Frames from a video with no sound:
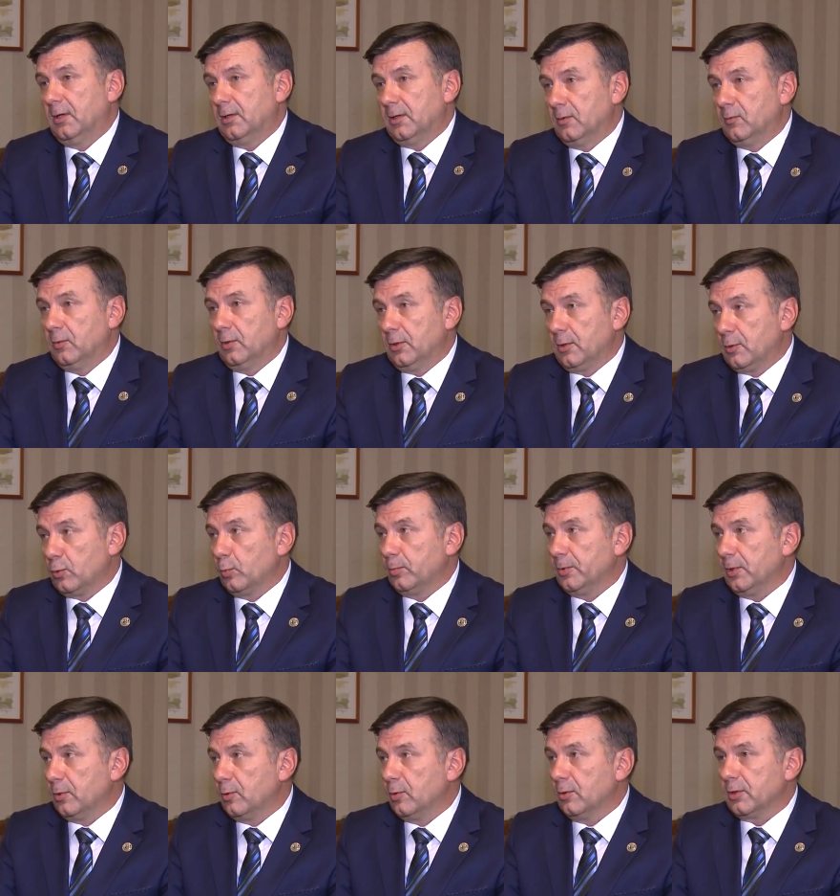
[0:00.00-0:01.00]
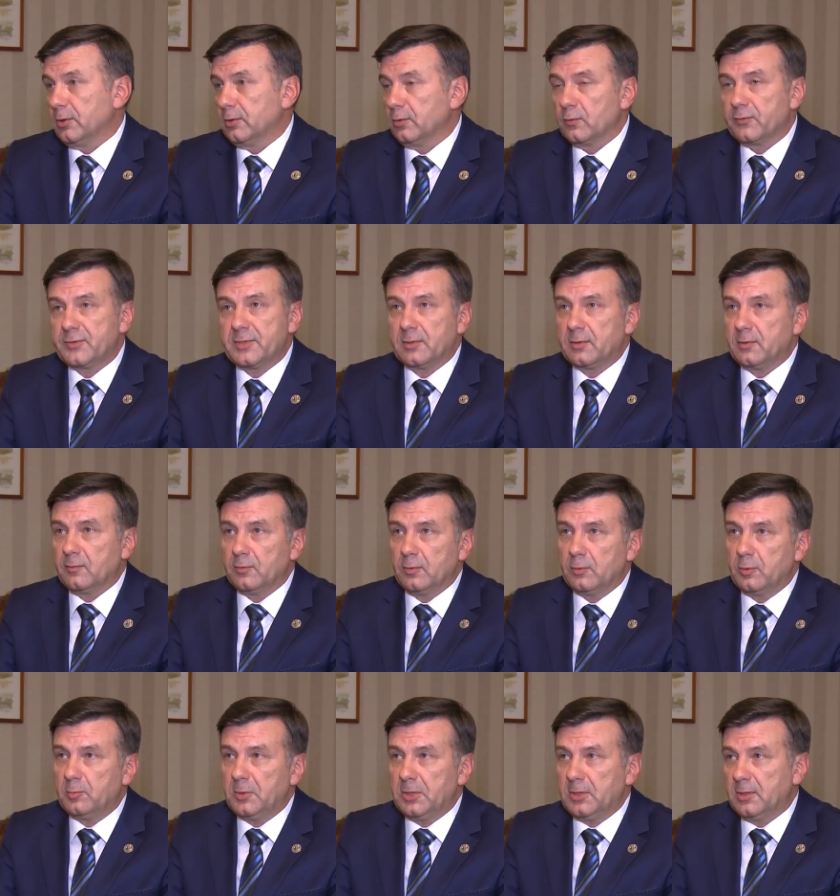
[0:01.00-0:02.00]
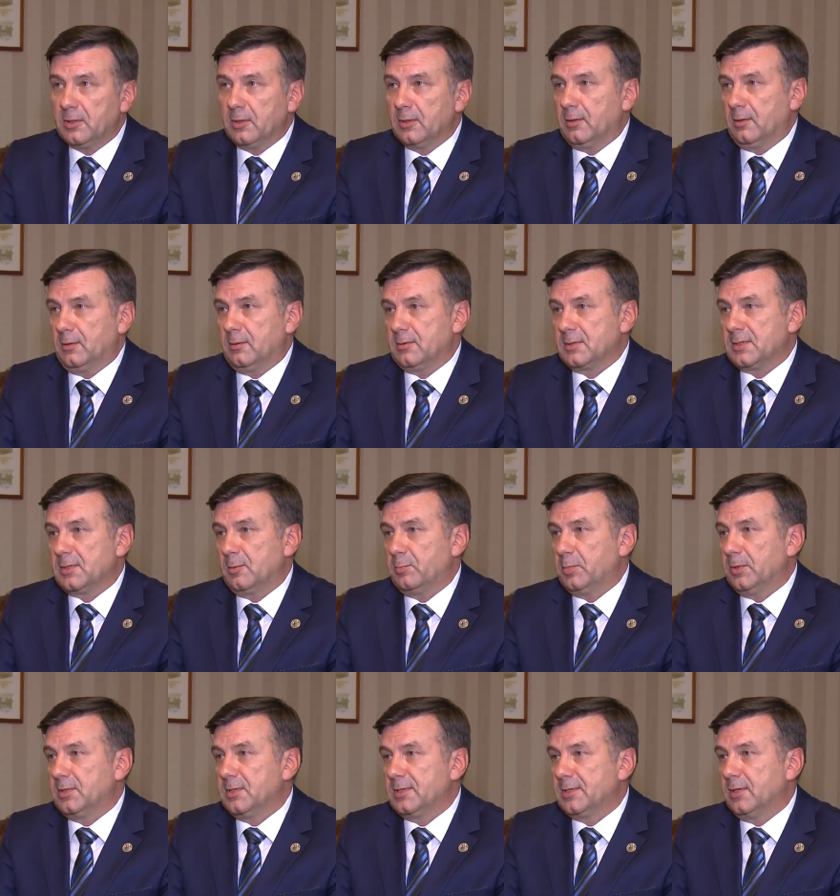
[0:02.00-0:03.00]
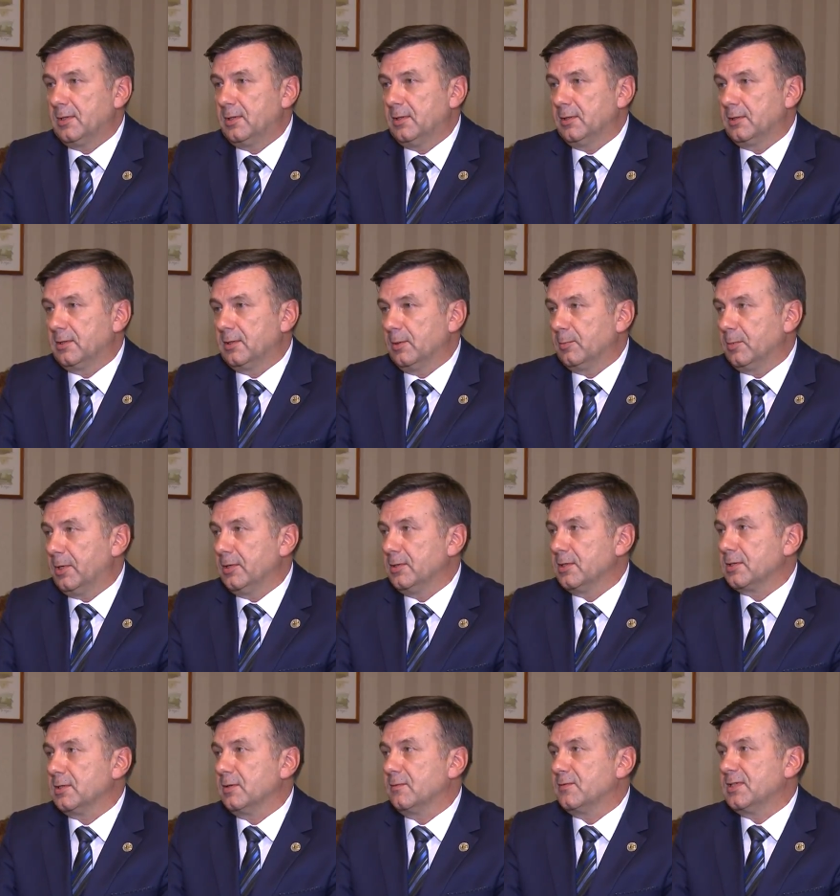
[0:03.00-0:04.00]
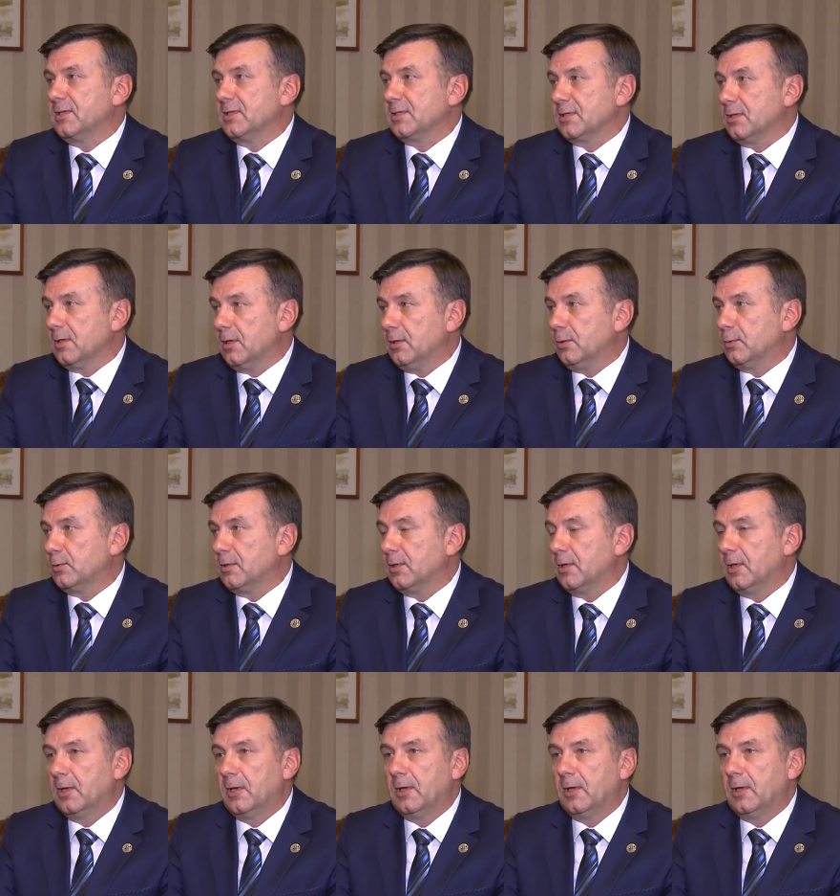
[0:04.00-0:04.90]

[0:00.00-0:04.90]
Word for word: довольно крупный город, но все равно меня за 50 лет там, конечно, все знают.